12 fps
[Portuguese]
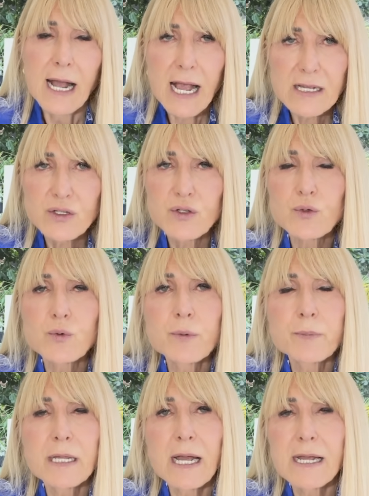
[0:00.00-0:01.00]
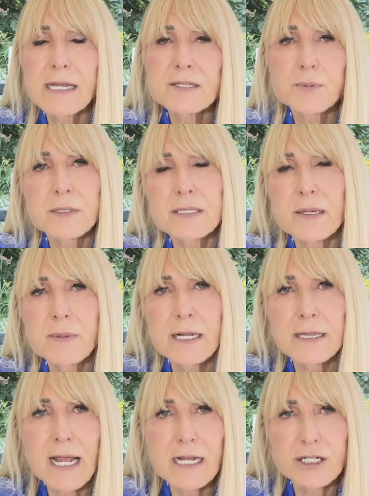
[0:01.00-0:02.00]
assume a
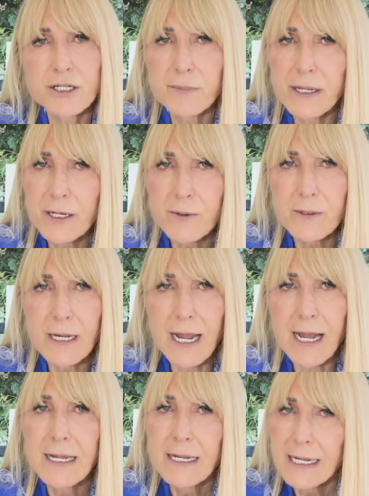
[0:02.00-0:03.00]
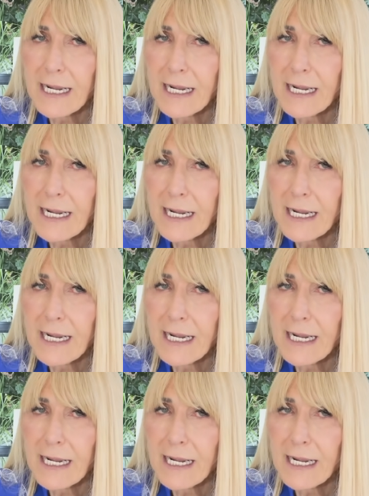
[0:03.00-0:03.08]
responsabilidade de mergulhar